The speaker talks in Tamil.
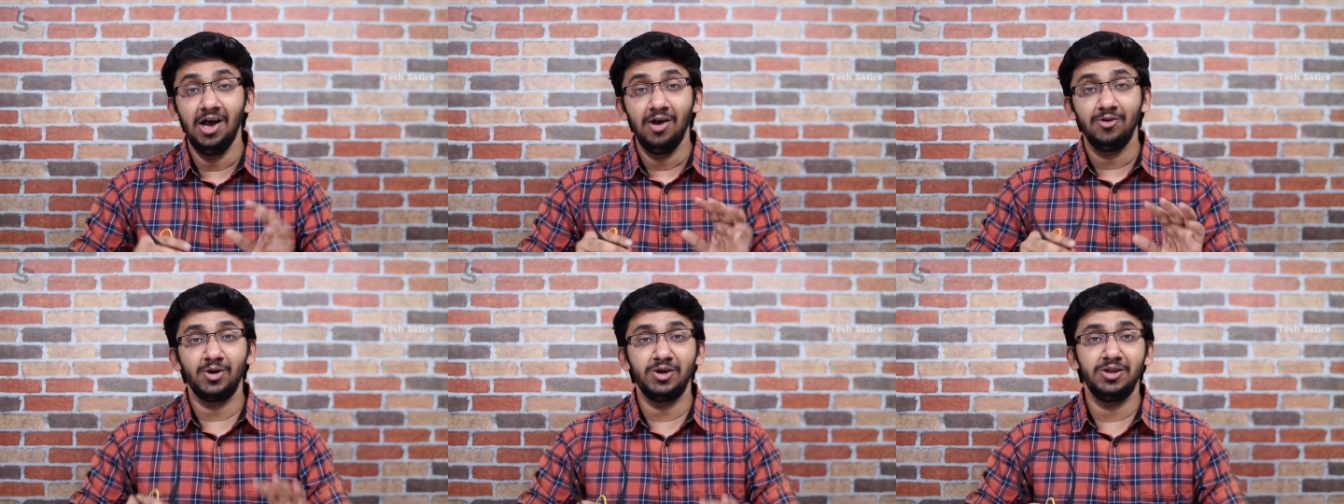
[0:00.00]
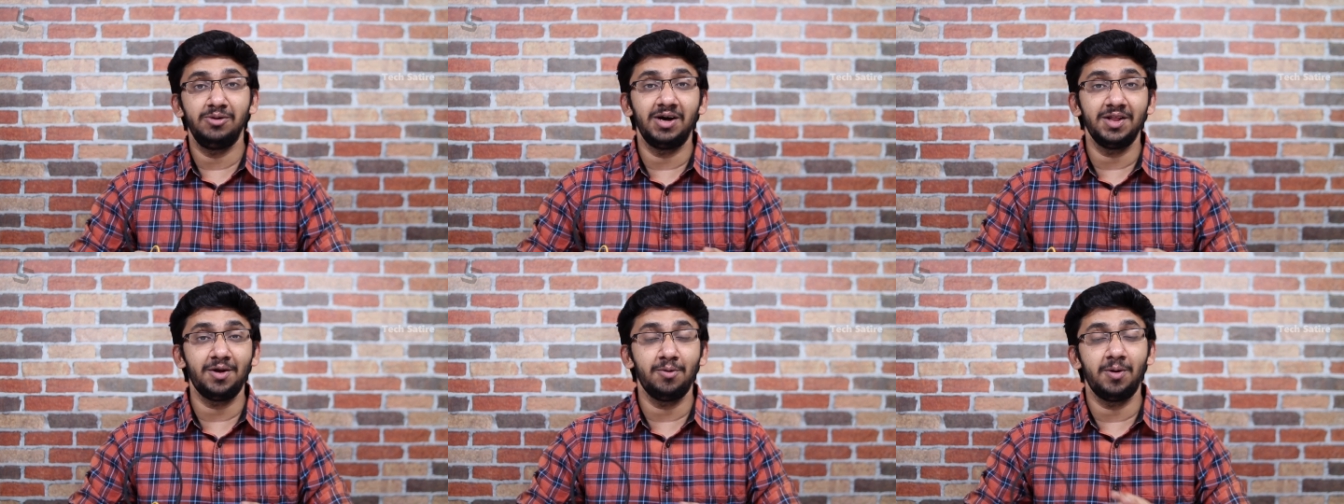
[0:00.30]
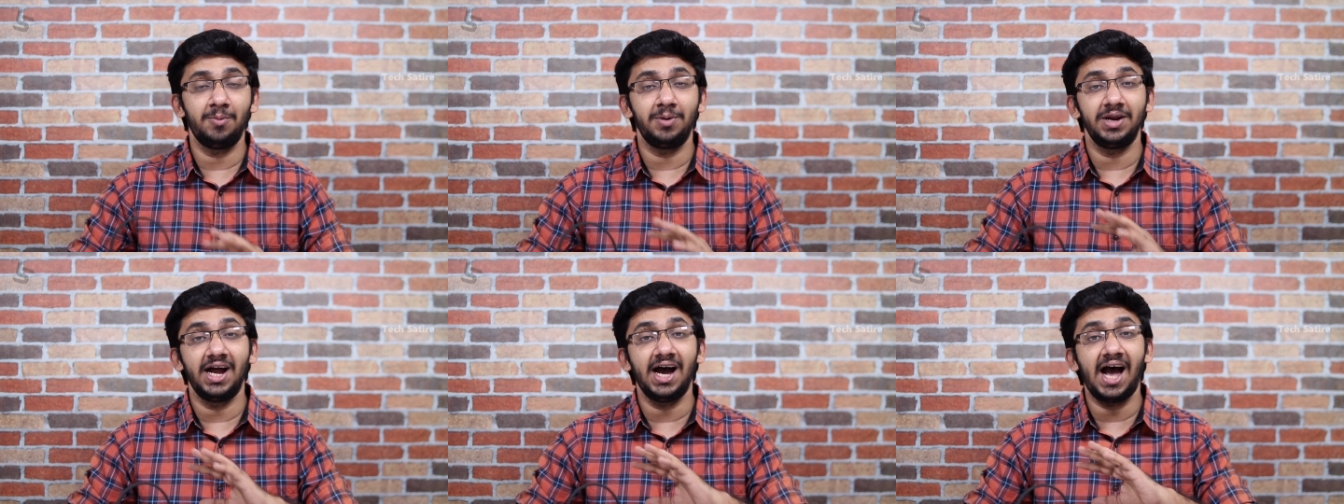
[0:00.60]
ஸோ இது பார்த்தோம்
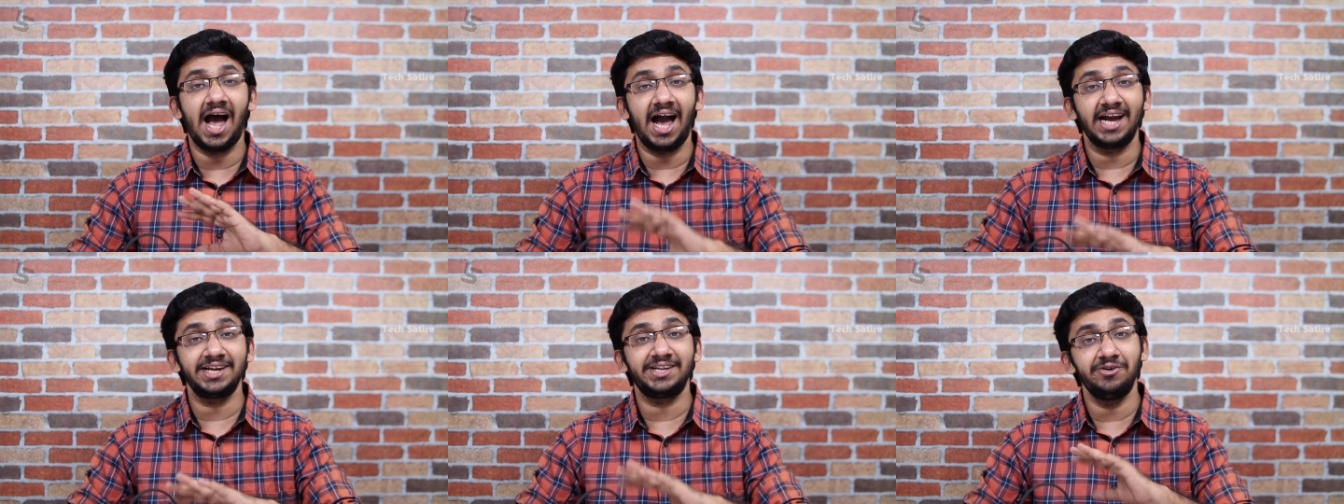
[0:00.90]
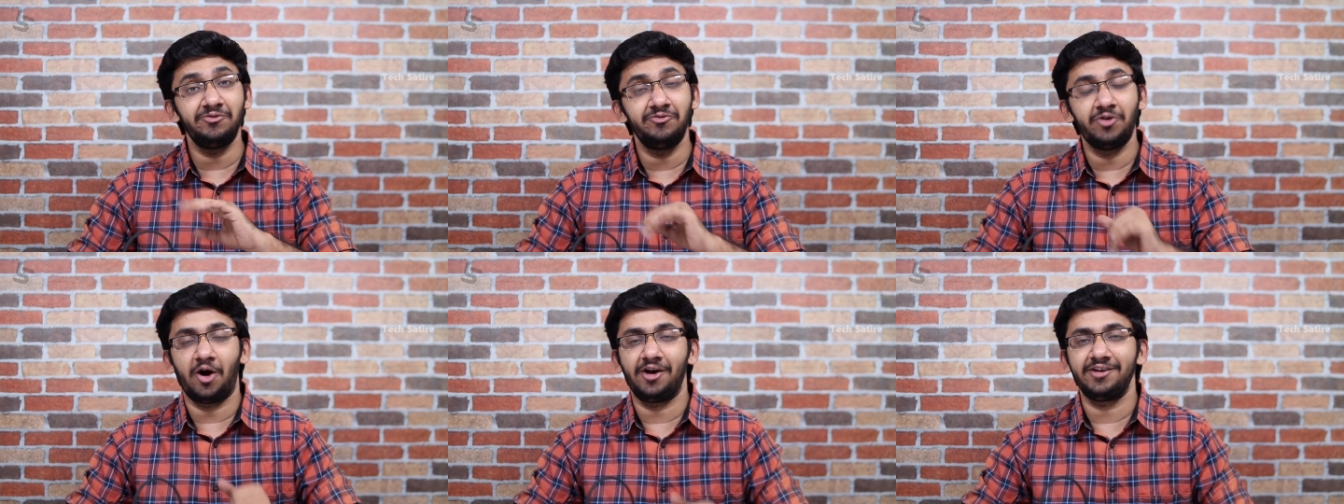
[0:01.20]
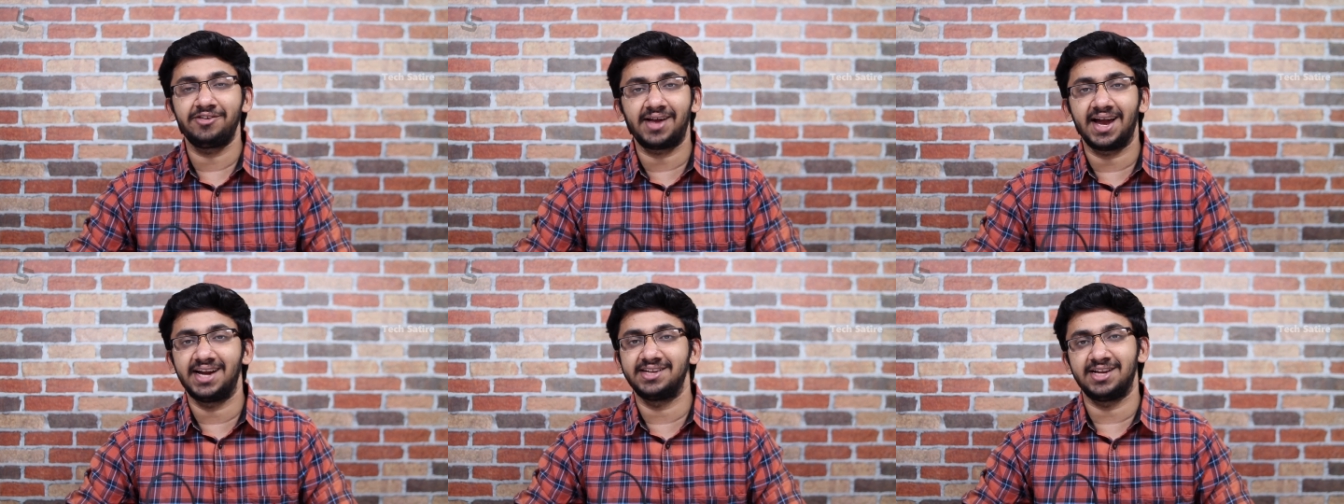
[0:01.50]
அப்படின்னா ஆக்டிவ்
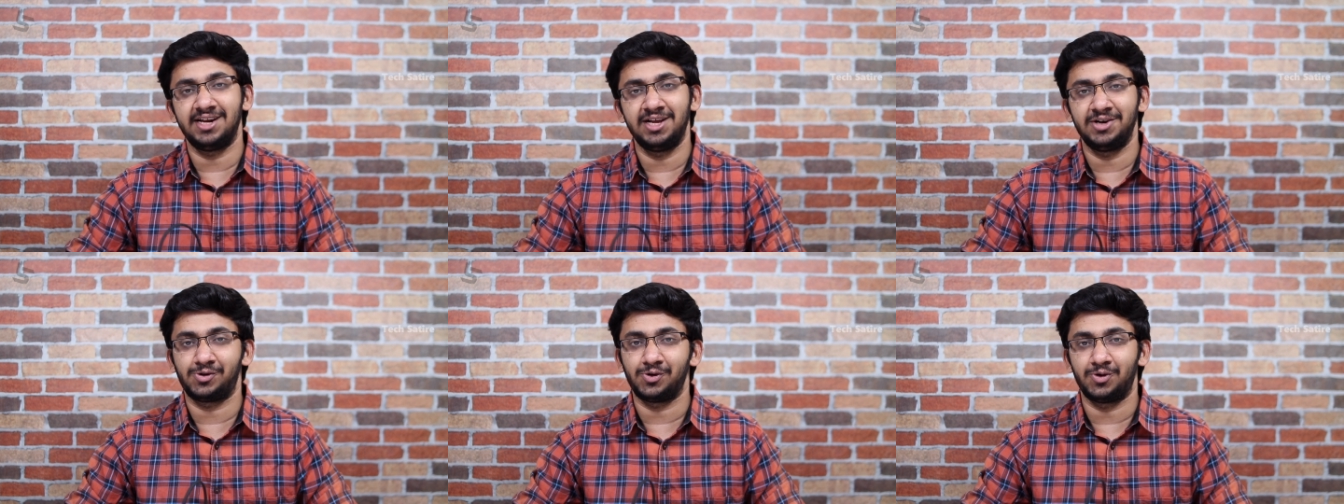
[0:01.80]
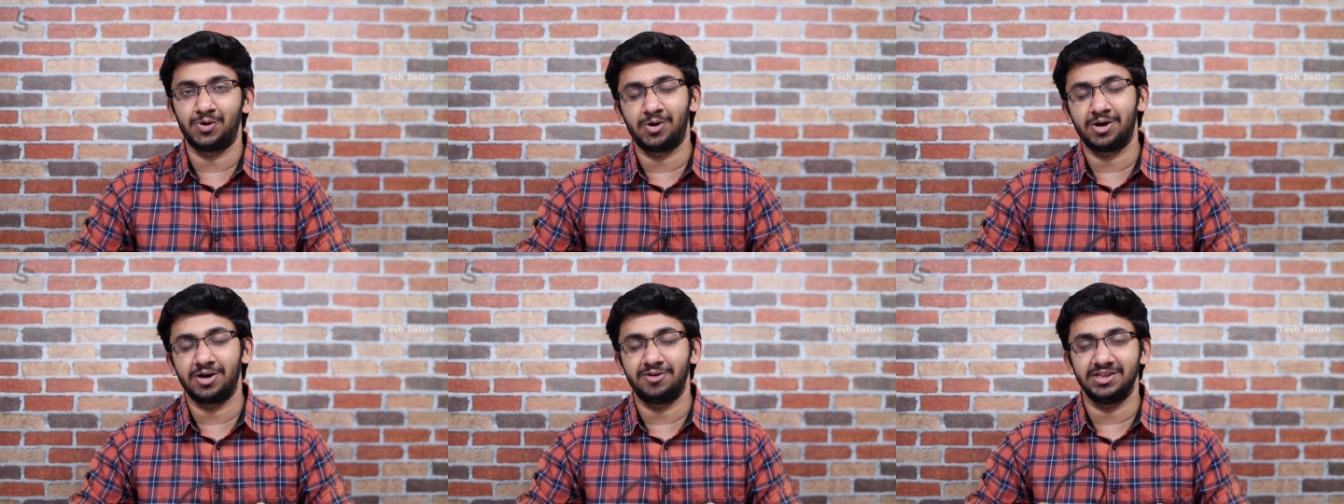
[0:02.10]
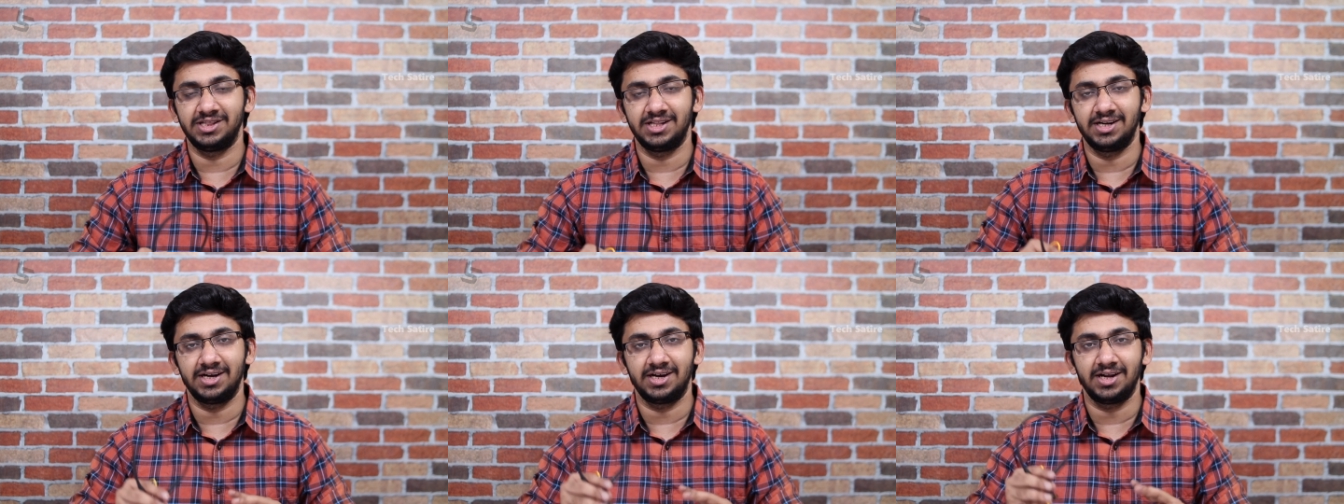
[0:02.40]
நாய்ஸ் கேன்சலேஷனோட
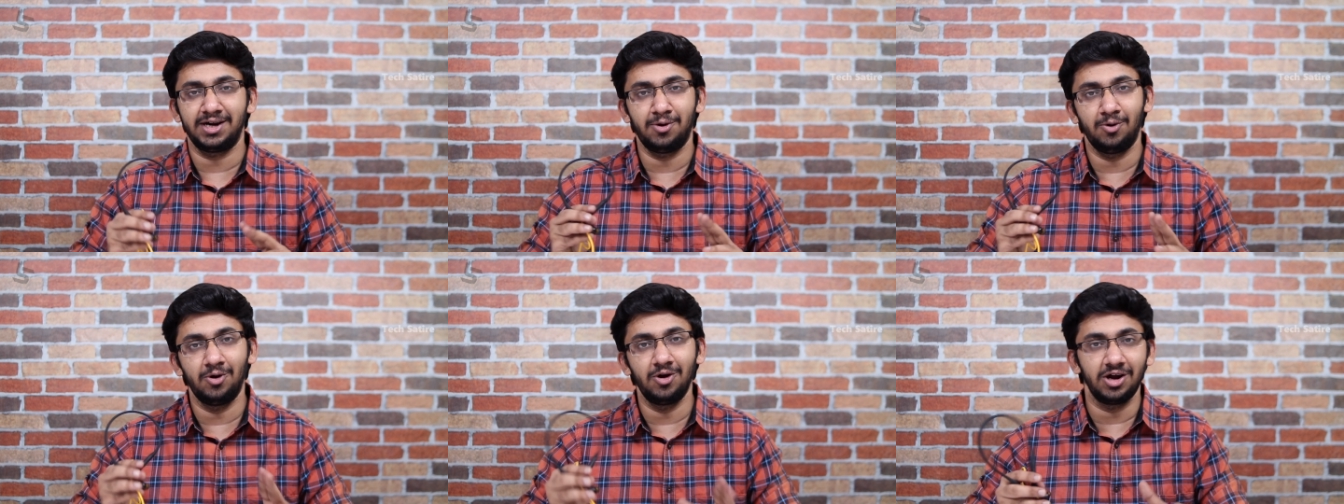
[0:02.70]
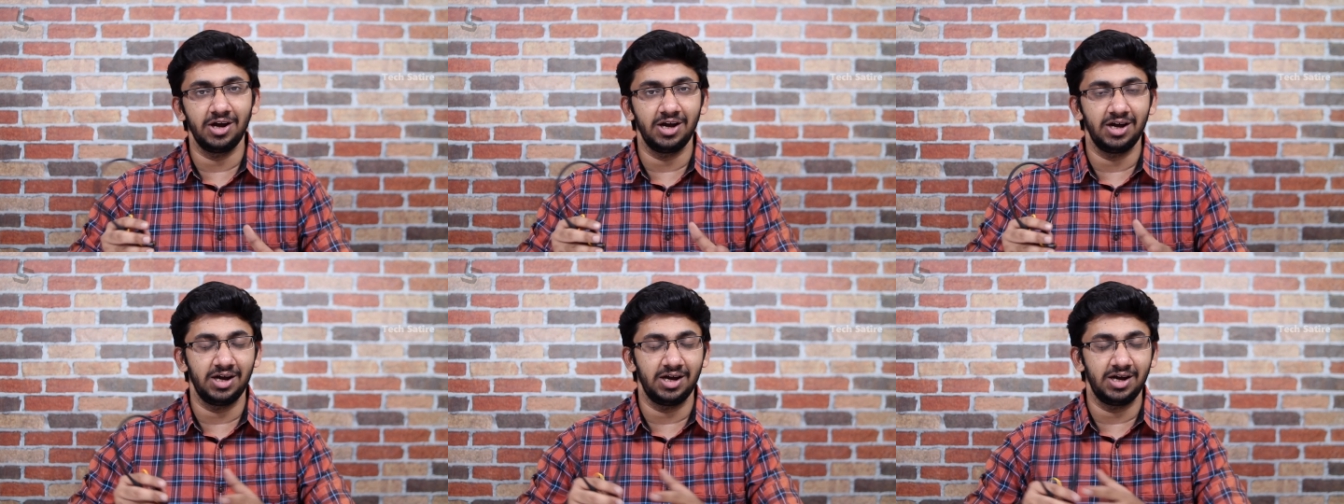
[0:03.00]
வந்திருக்கிற ஒரு